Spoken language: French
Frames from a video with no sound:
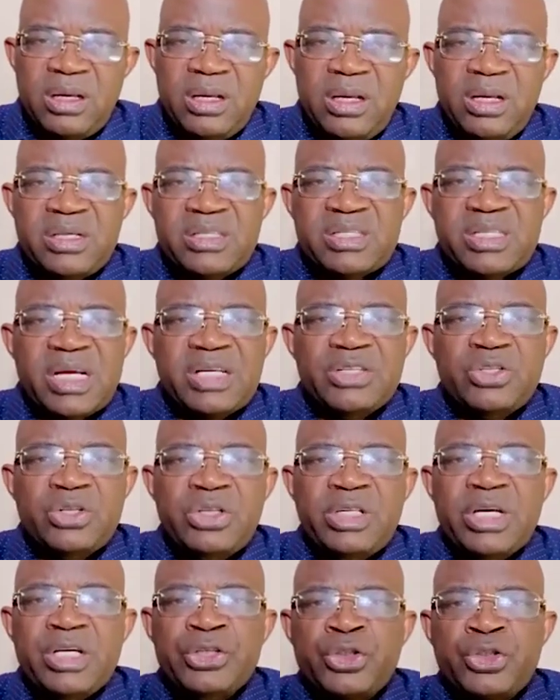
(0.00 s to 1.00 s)
il
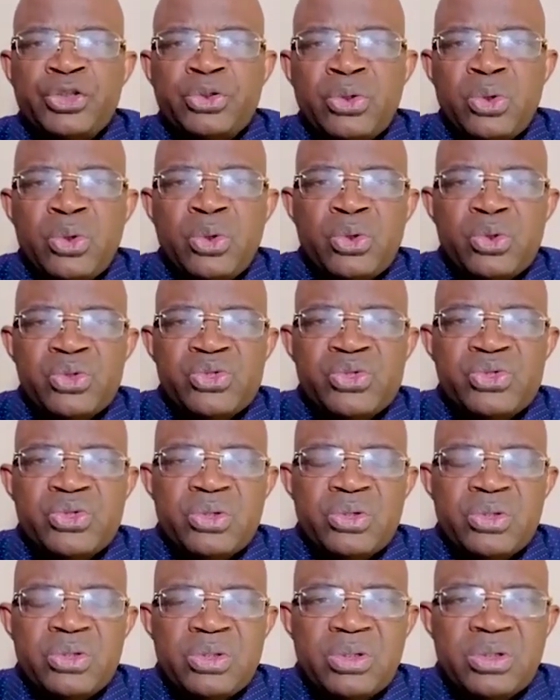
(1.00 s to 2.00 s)
s'agit des
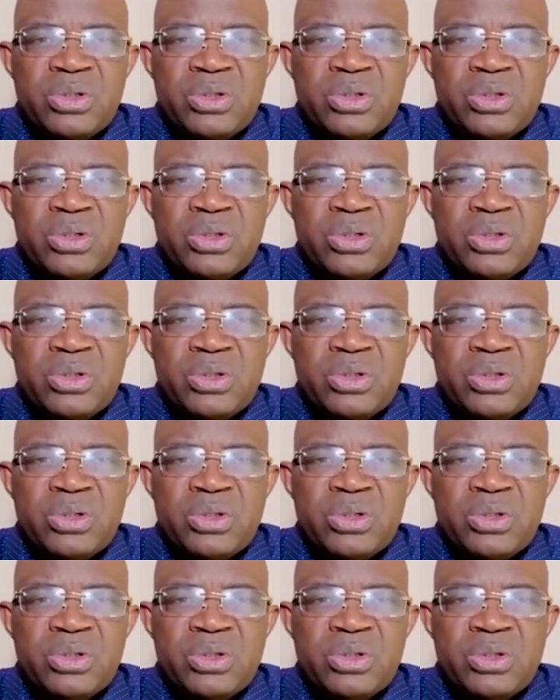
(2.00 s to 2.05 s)
choses